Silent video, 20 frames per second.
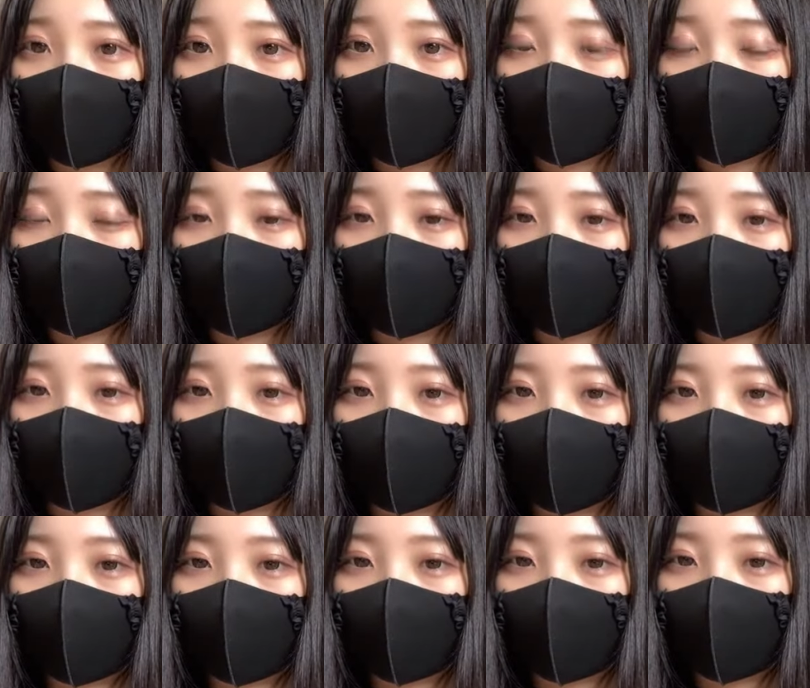あ
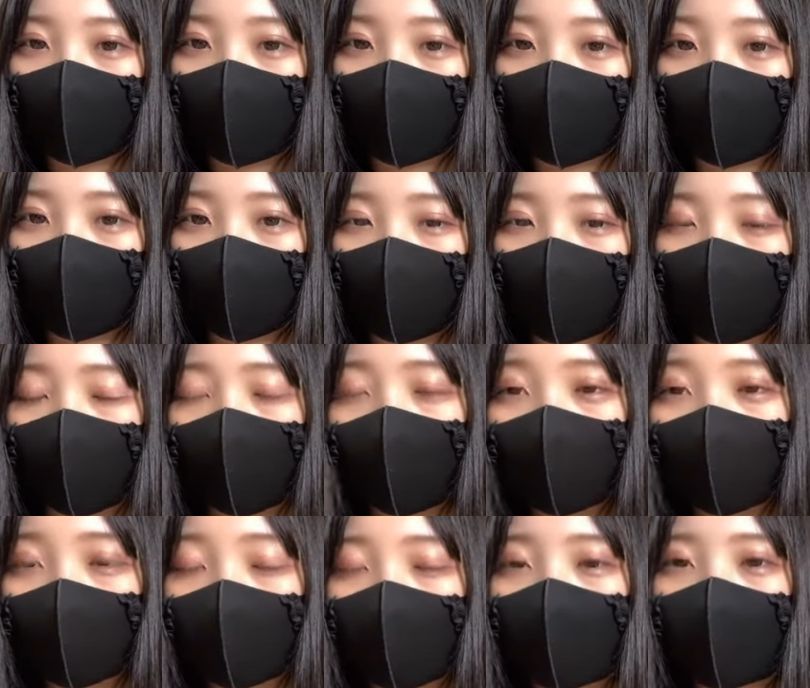のどう
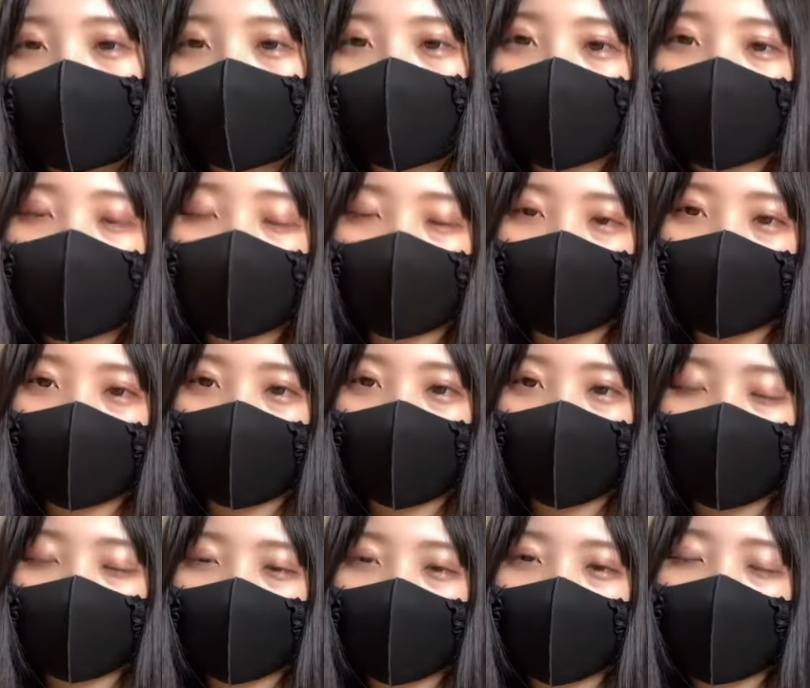しようと思ってたけど
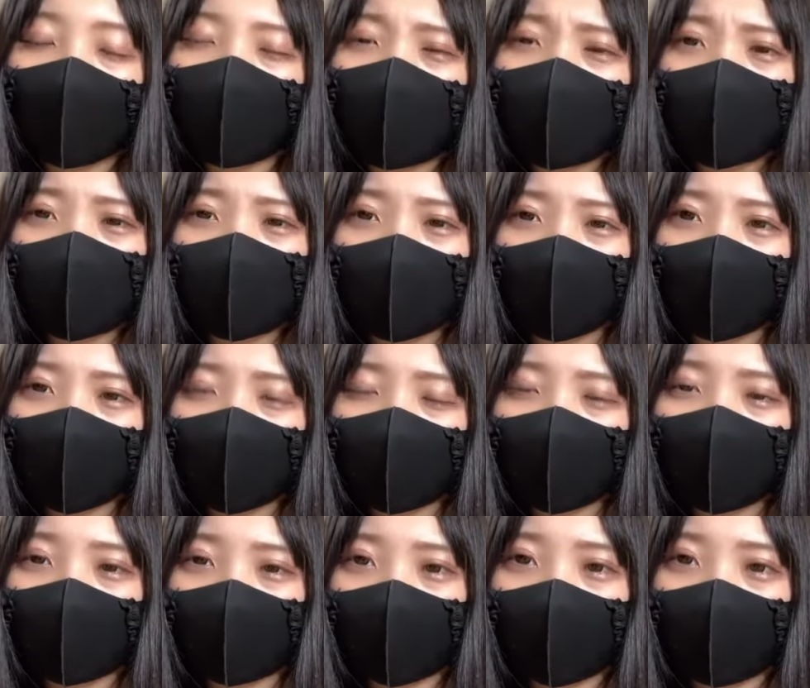ちょっとエアポッツ高い
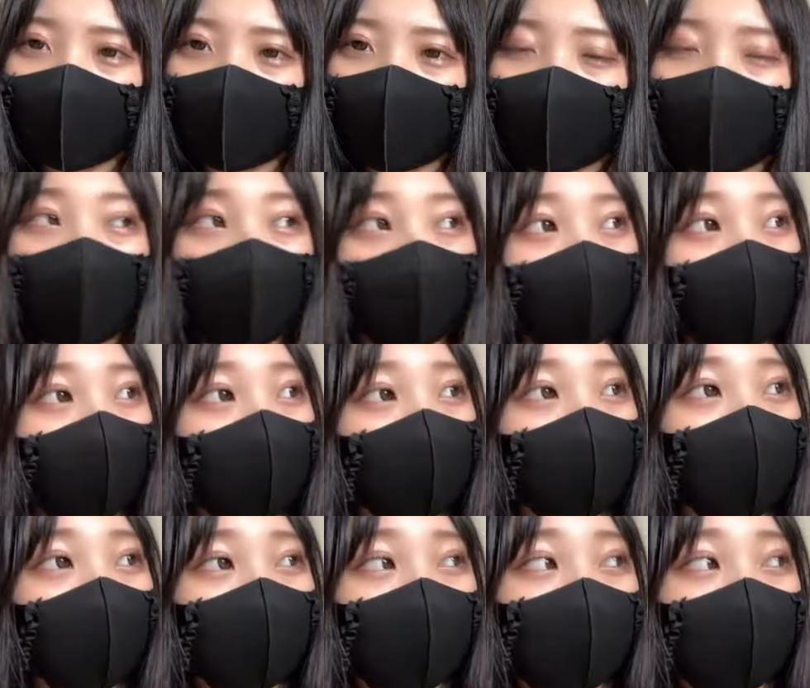からごはは最